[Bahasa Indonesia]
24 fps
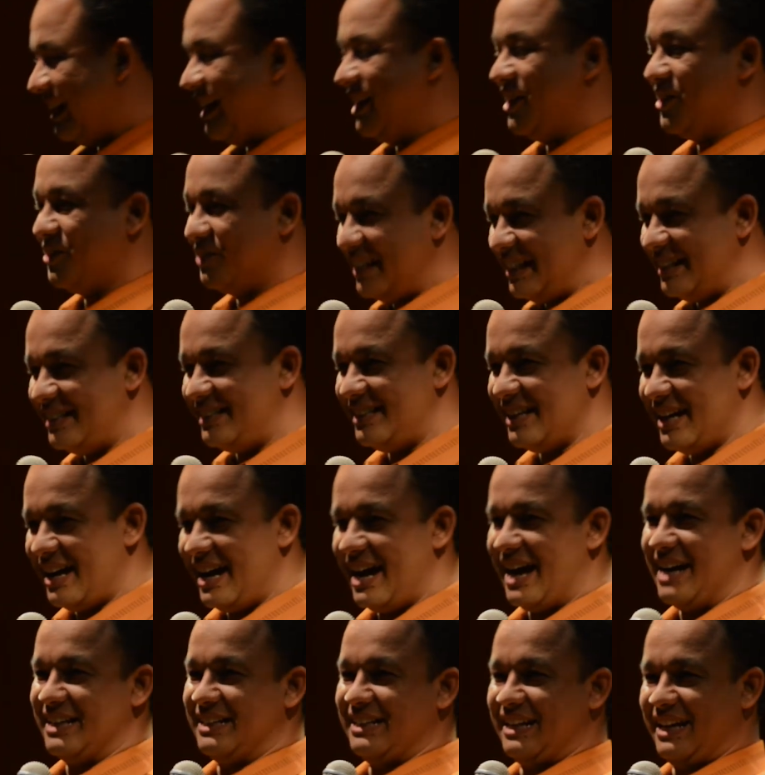
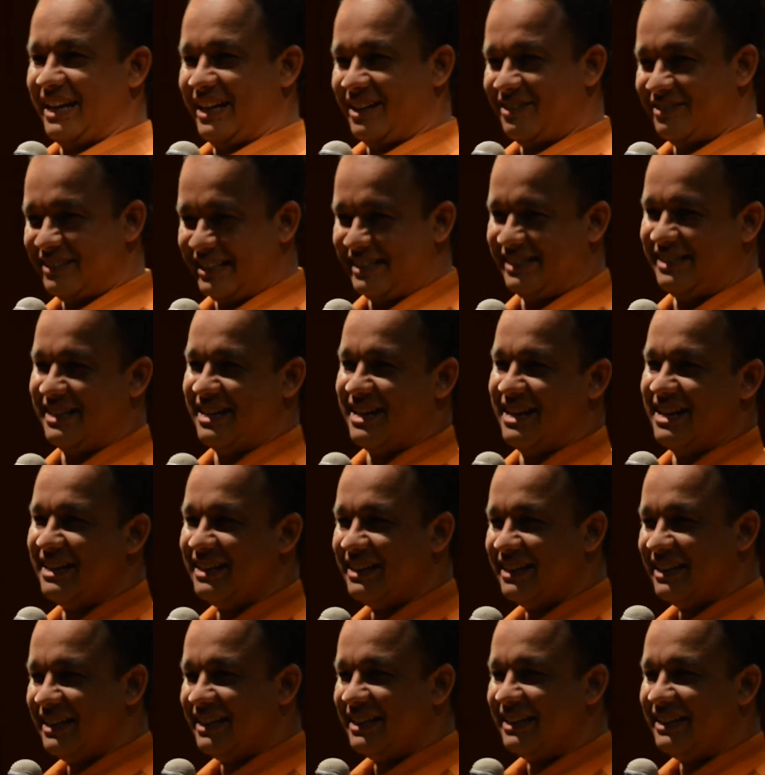Indonesia adalah Indonesia.
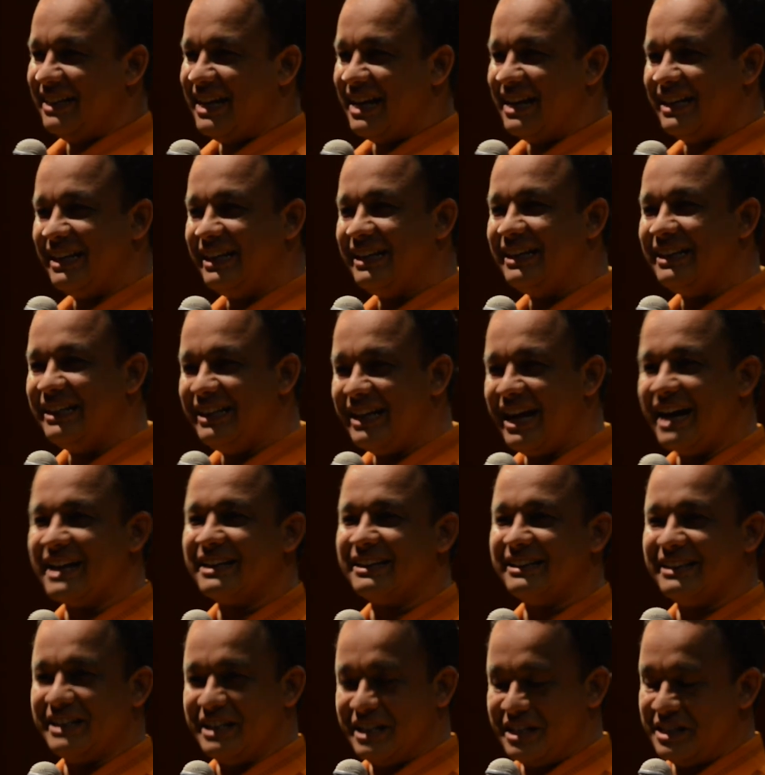Dan ini
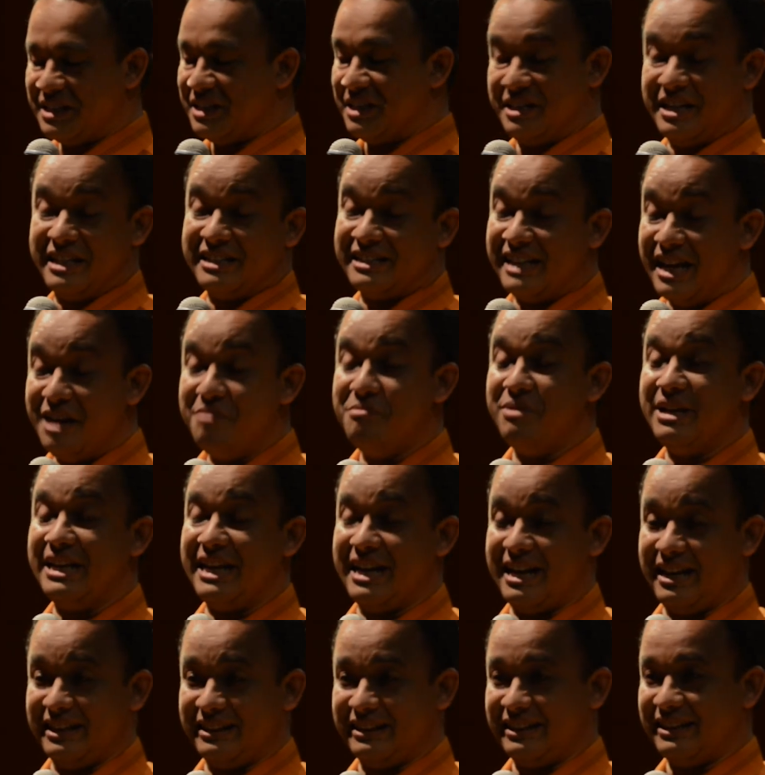art, dan saya
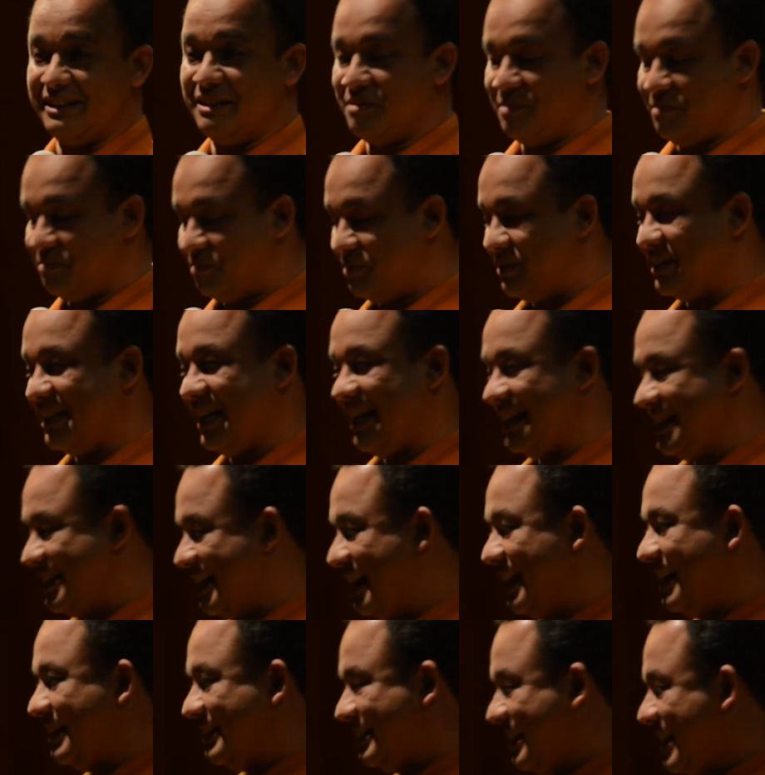melihat saya
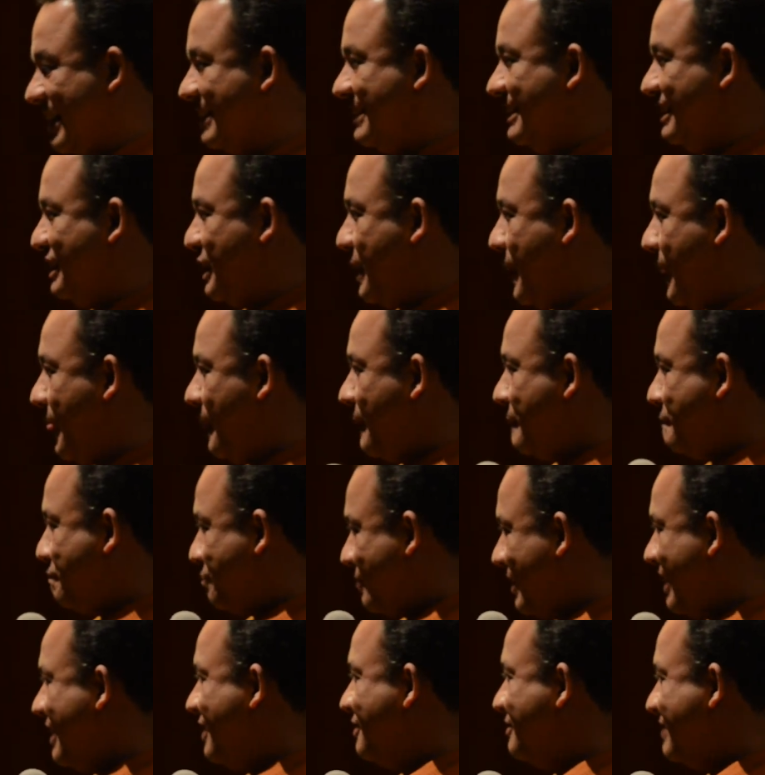sangat yakin
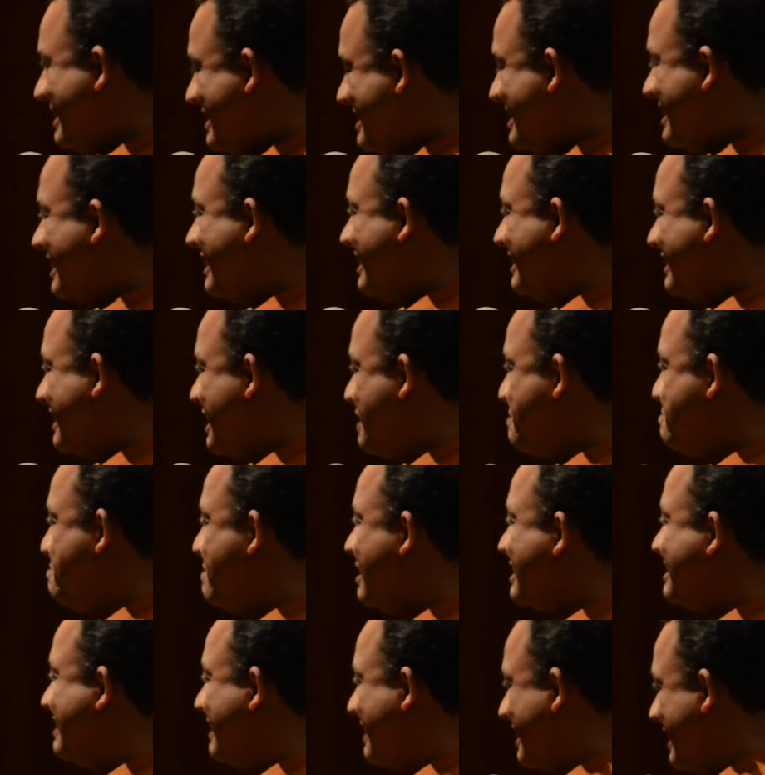Indonesia kita,
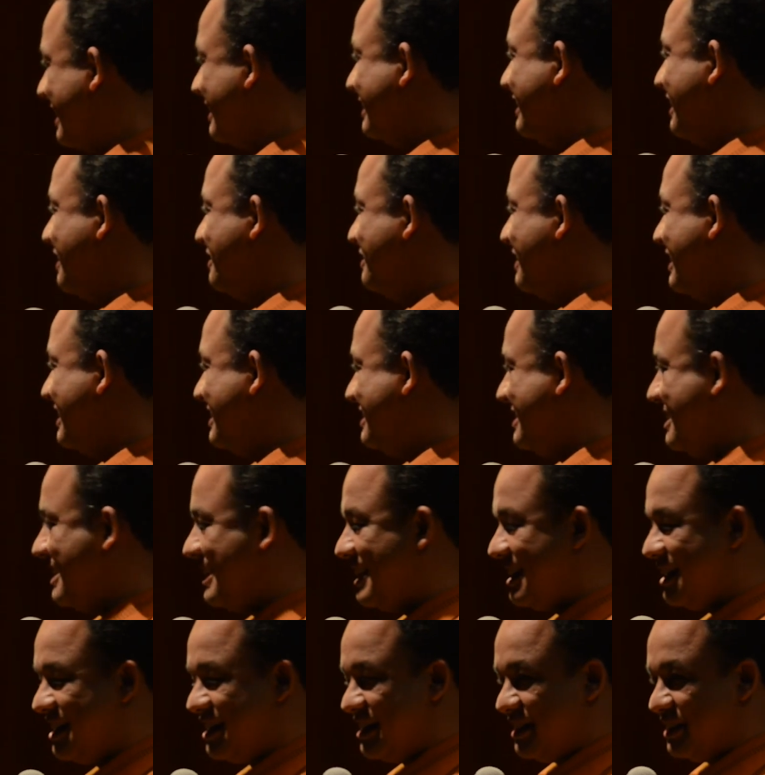masyarakat
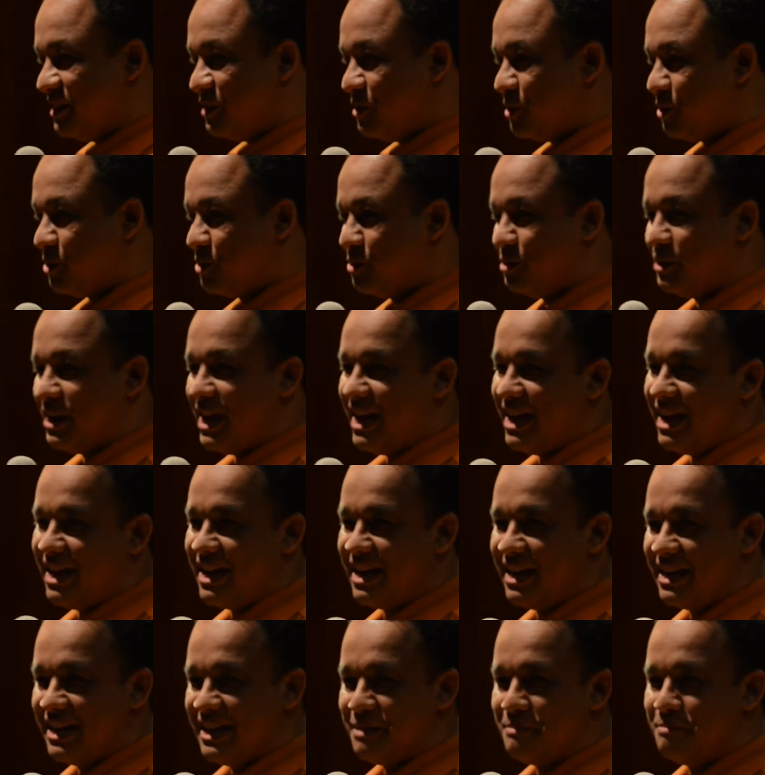Indonesia sudah
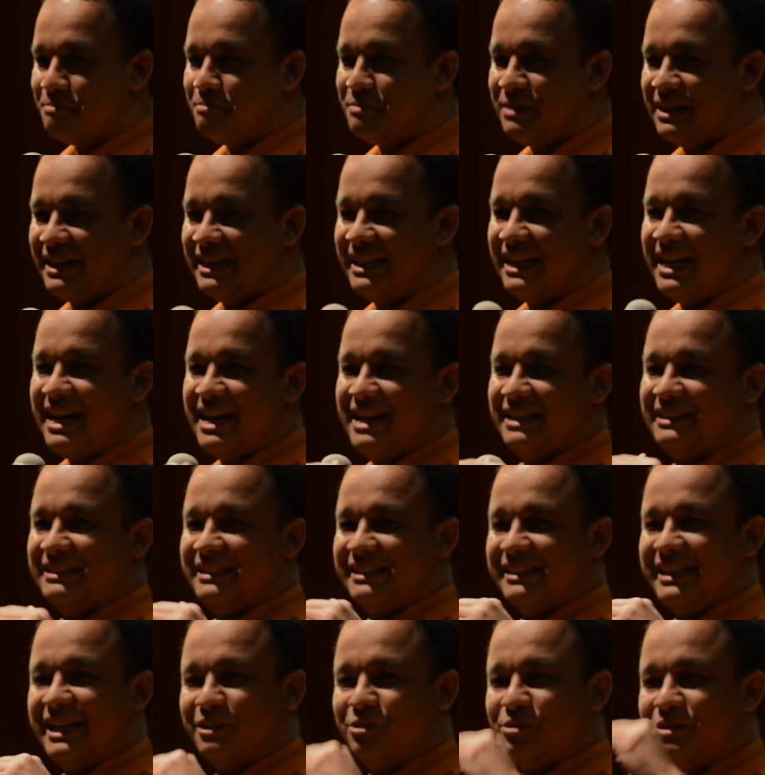
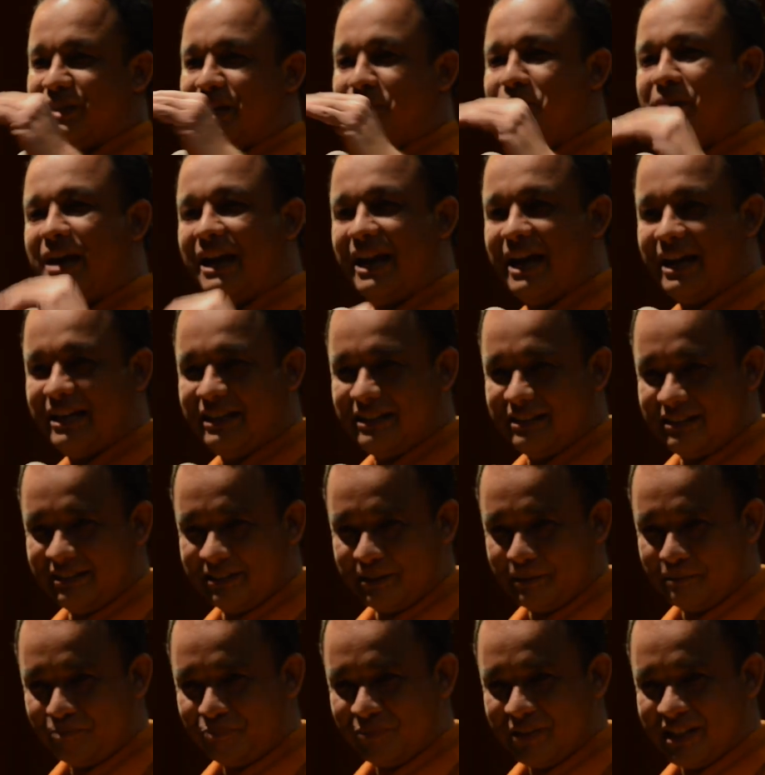melihat satu sama
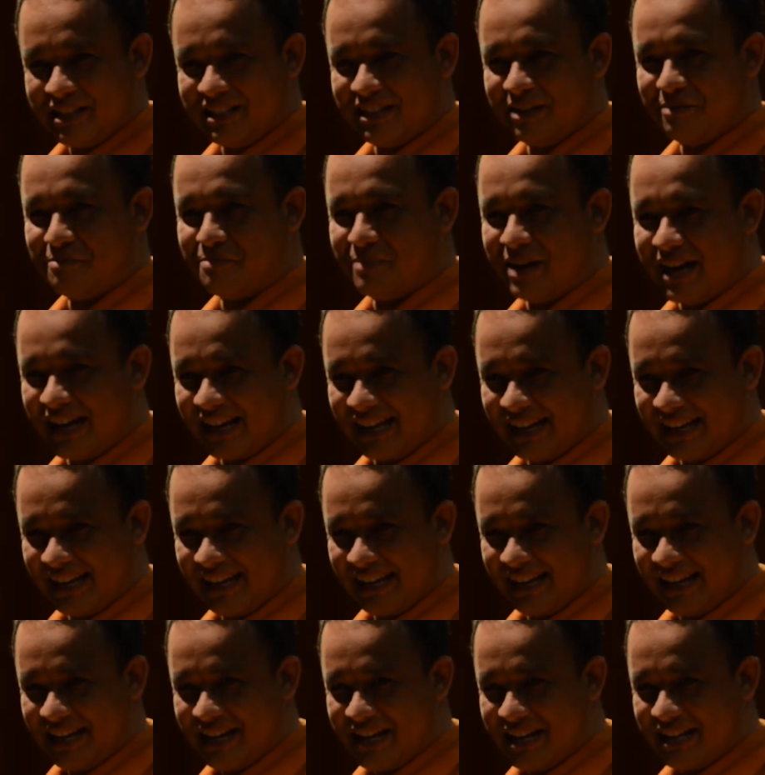lain
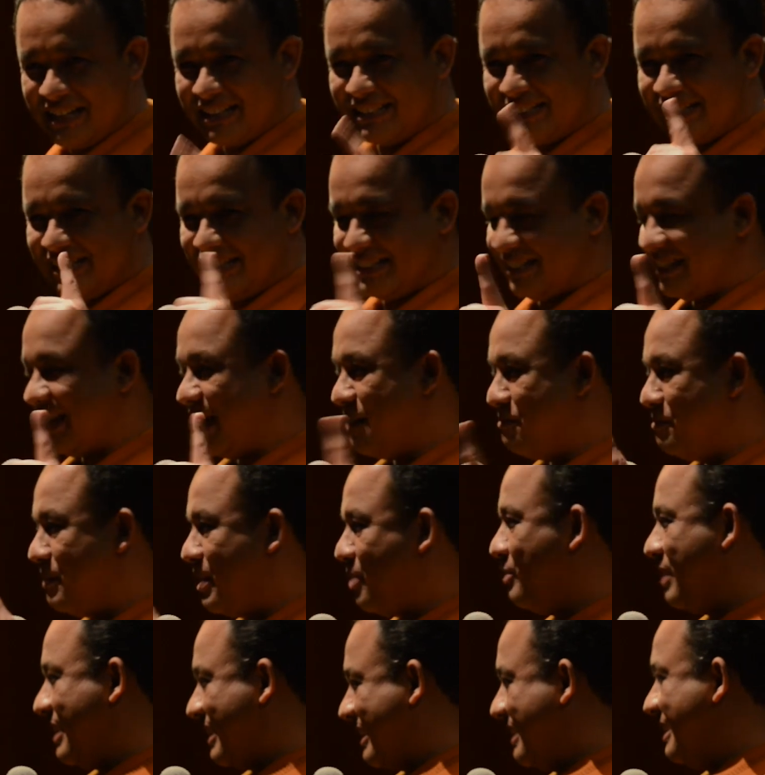sebagai
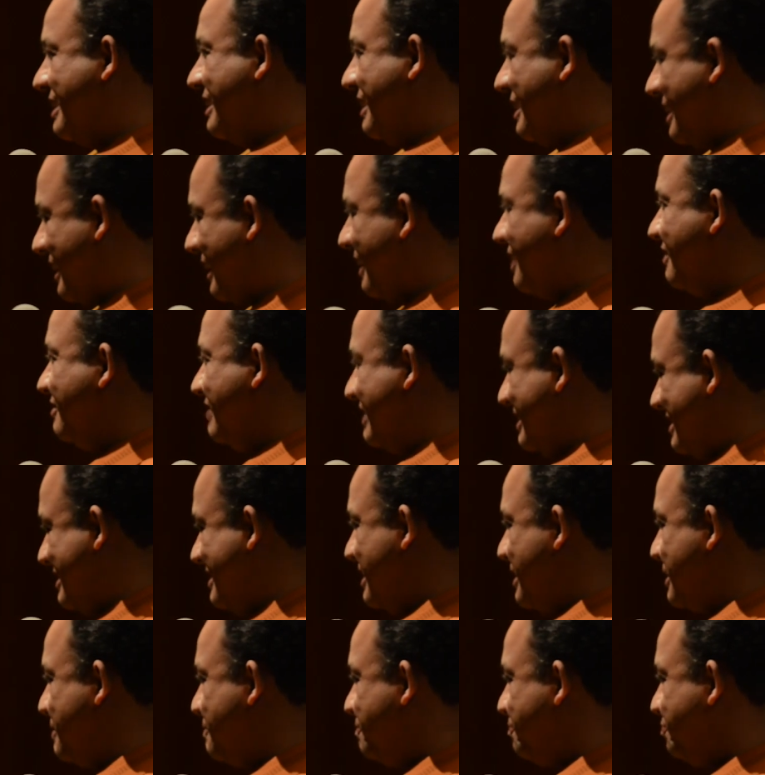sesama warga negara
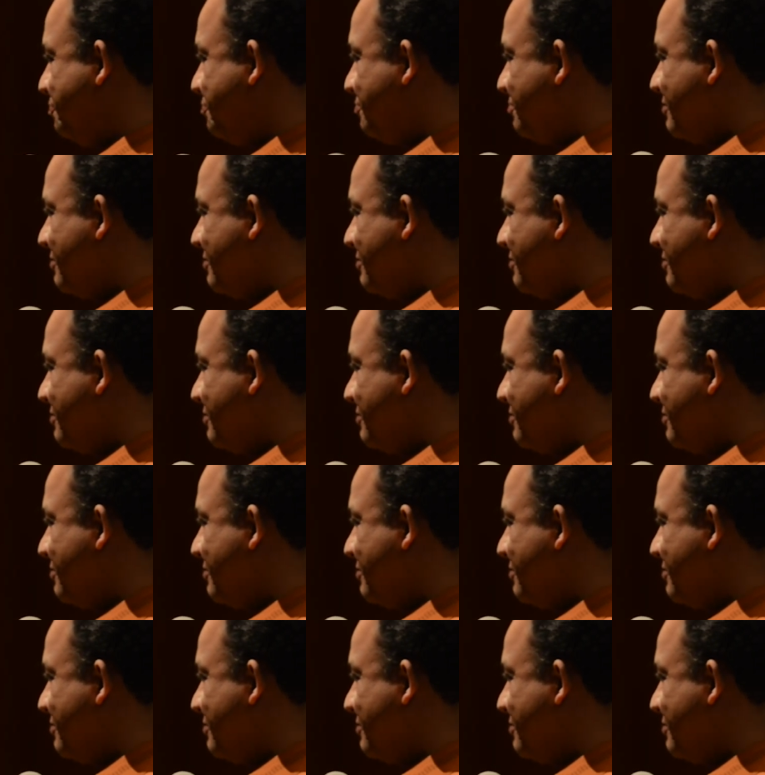Indonesia.